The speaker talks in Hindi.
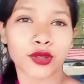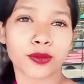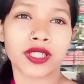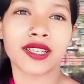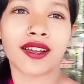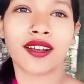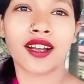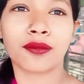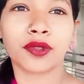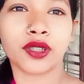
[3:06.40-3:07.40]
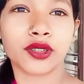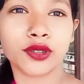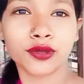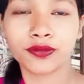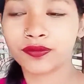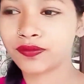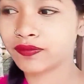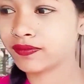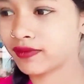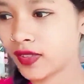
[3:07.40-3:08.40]
तो मैं यहाँ काम करती हूँ
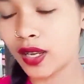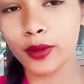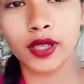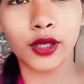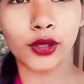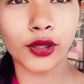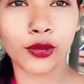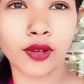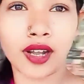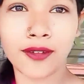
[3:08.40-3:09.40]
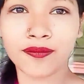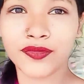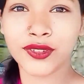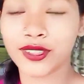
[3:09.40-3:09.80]
अभी कर रही हूँ काम